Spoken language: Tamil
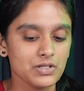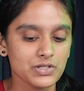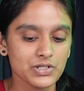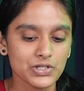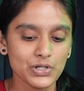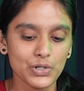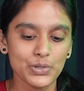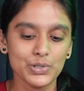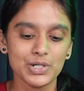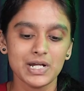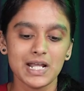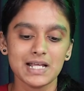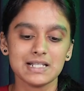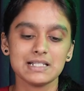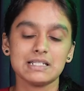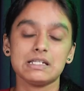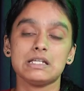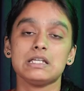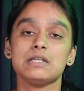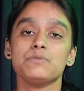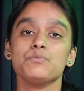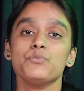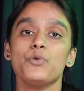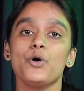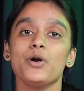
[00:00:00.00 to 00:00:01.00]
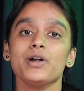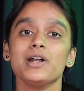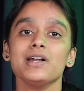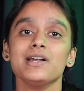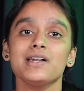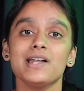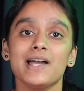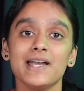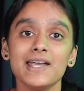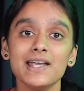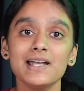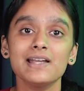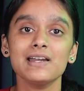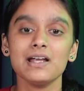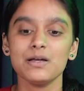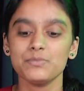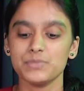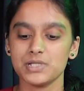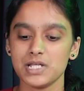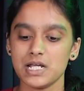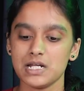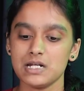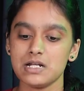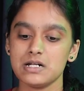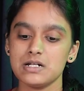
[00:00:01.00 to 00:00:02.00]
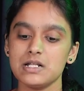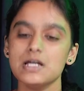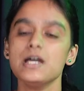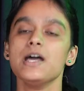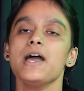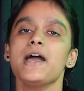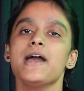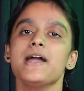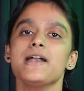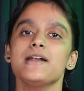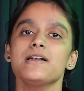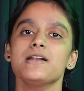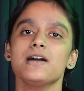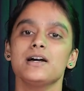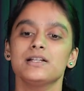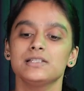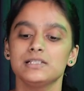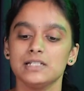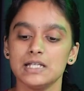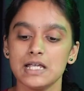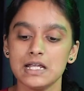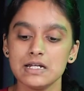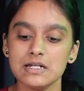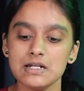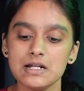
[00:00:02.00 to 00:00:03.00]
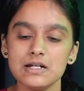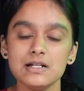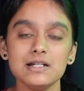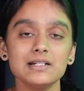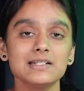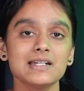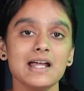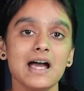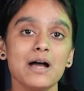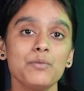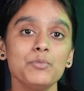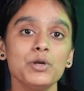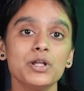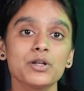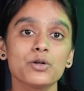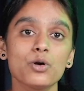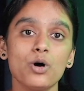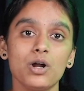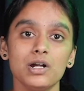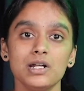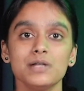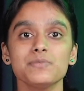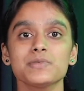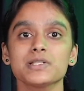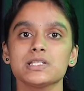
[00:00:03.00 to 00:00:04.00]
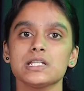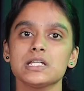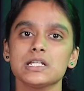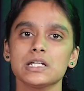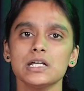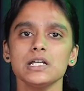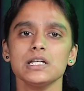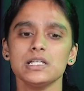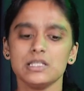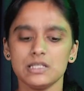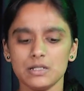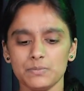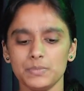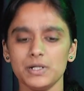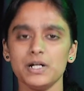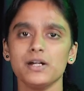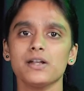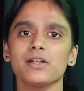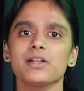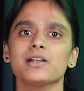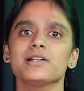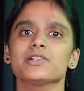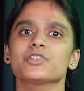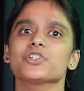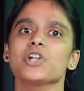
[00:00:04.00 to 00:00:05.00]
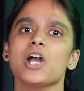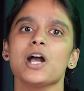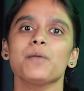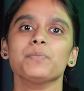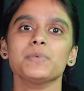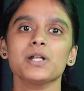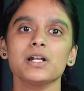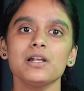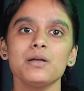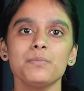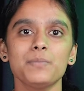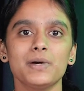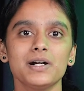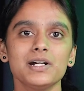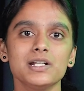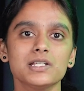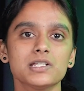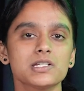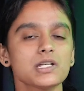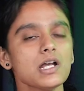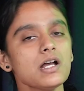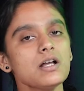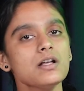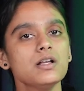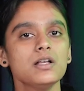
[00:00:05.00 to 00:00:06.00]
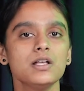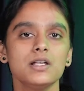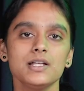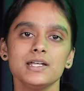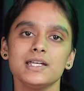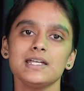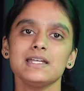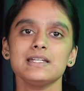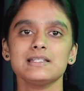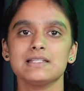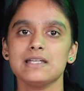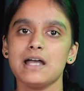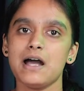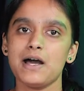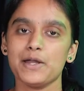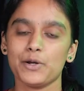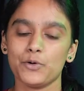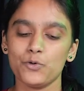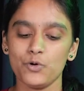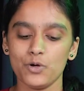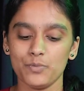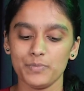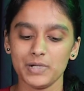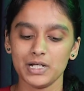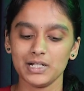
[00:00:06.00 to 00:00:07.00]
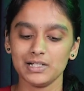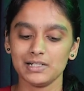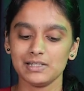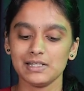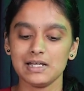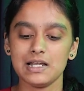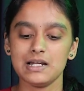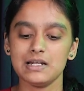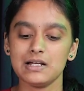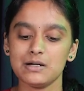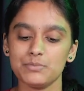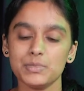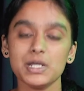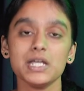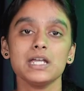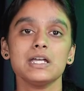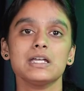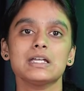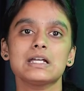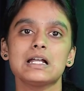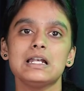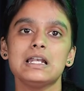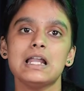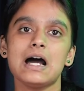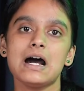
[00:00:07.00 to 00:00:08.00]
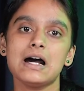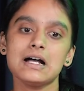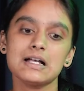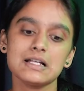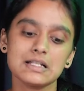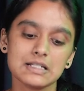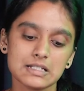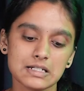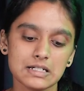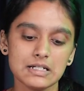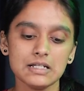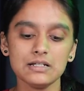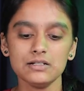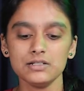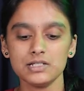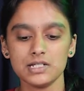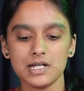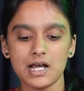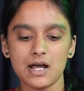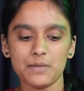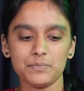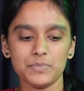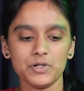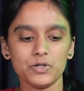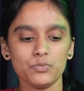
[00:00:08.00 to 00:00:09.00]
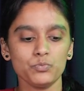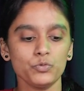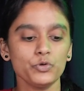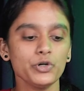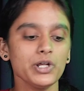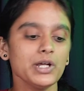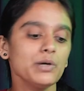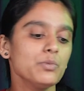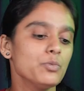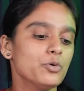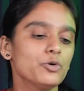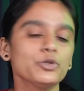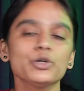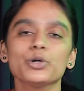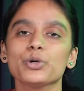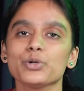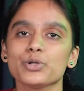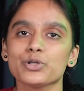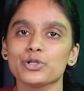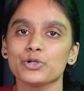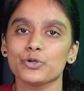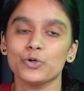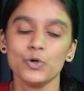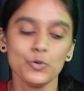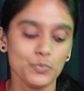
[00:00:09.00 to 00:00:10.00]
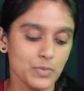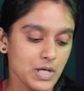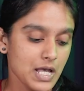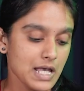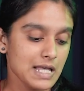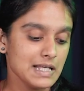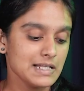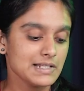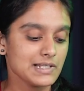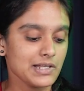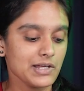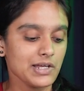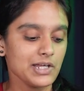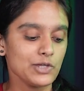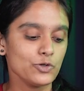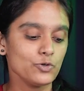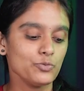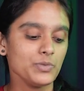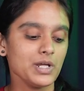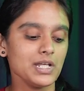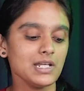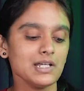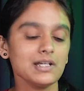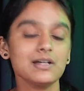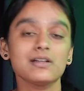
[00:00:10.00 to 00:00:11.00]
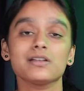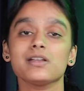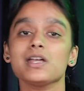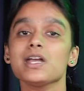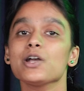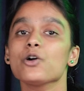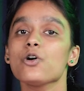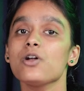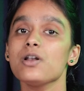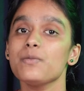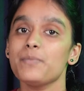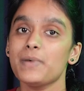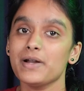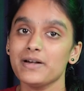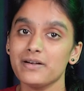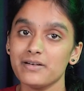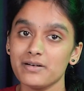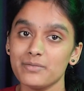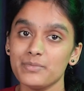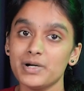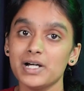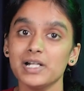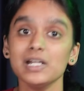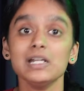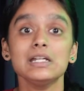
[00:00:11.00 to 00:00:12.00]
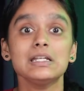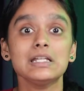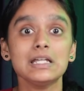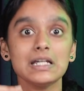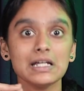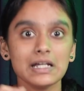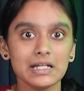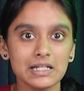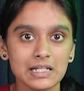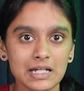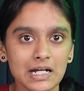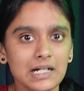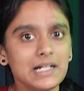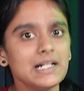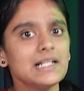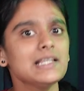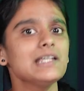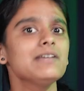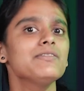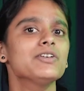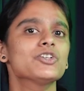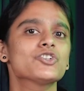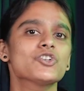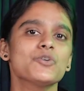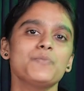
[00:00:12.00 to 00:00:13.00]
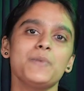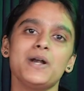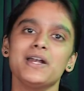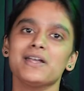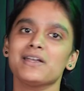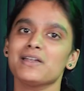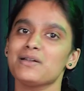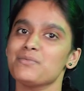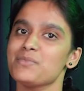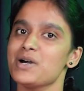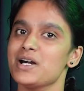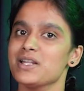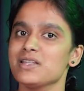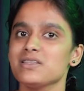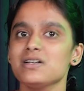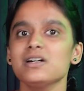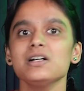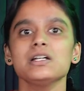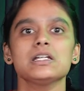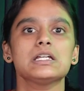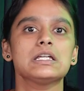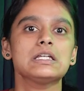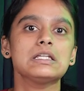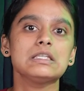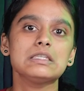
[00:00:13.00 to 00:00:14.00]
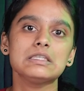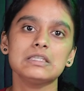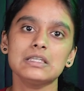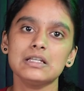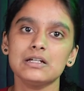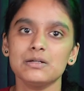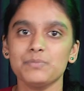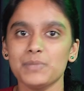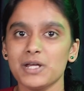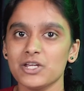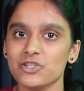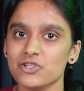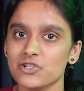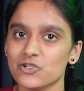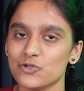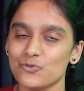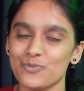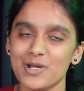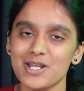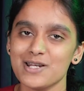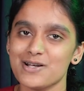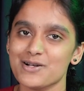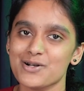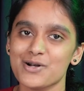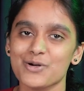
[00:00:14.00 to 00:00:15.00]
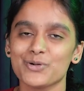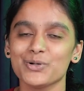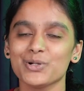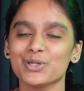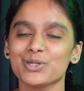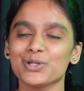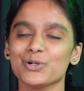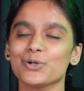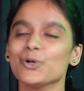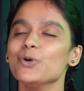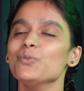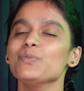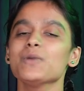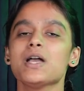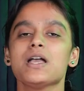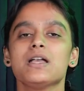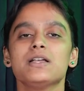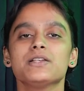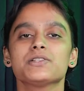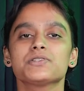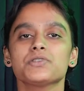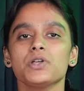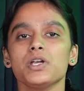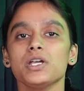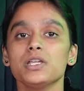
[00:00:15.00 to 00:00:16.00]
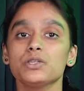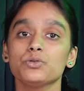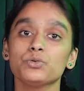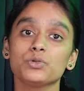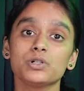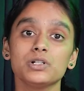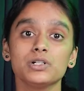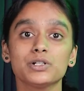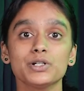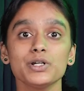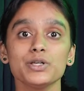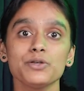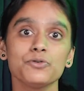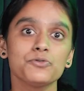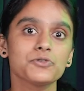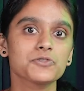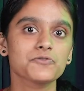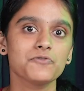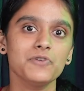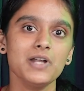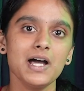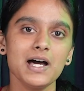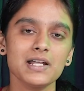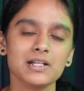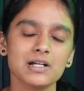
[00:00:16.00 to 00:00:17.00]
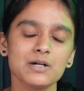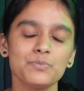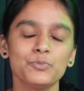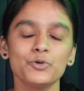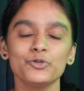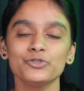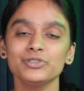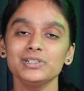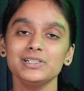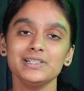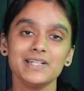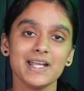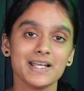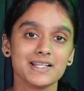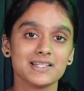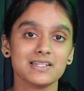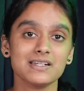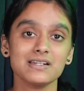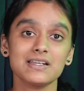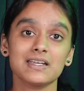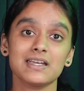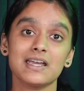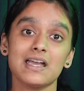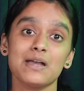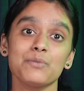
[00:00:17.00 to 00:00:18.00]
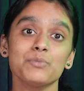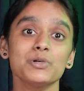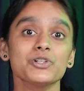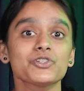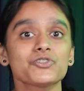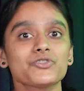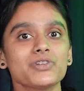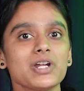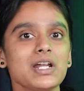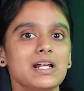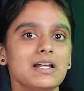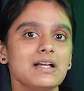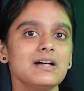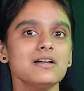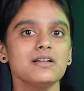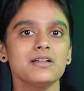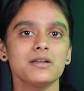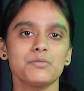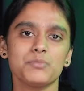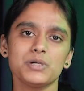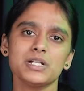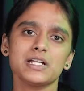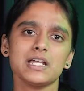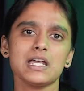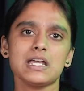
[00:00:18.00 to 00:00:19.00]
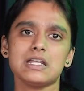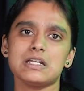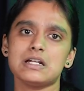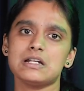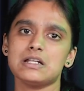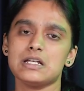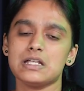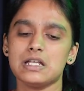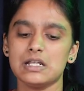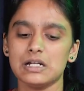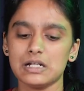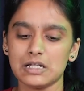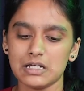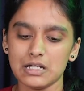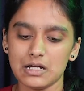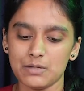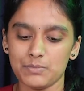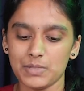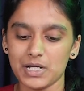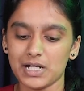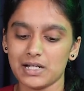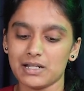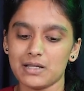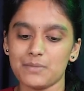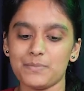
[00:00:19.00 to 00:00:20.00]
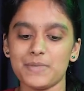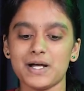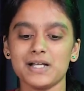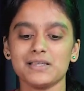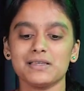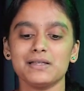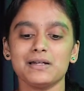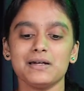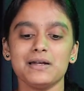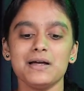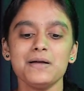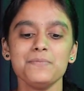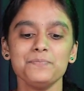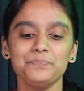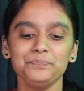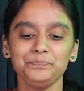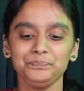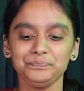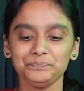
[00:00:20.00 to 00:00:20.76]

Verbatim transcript: ஸோ நெக்ஸ்ட் இம்பார்ட்டன்ட் டயக்ராம்ஸ் என்னென்ன அண்ட் அது என்னென்ன டேப்லர் காலம்ஸ் நீங்கள் இந்த பர்டிகுலர் சாப்டரில் படித்தா ஈஸியாக இருக்கும் அப்படிங்கிறது எல்லாமே இங்கே லாஸ்ட்டில் சாப்டர் முடியும் போது கொடுத்துருக்கோம் ஸோ இதுவுமே நீங்கள் ரீகால் பண்ணுற மாதிரி நீங்கள் எழுதி வச்சு படிக்கிற மாதிரி தான் இந்த பேஜஸுமே நாங்கள் கொடுத்துருக்கோம் ஸோ இது உங்களுக்கு யூஸ்ஃபுல்லாக இருக்க போது நெக்ஸ்ட் கெமிஸ்ட்ரியில் நம்மளுக்கு என்னென்ன இருக்குது அப்படிங்கிறத பார்த்துடலாம்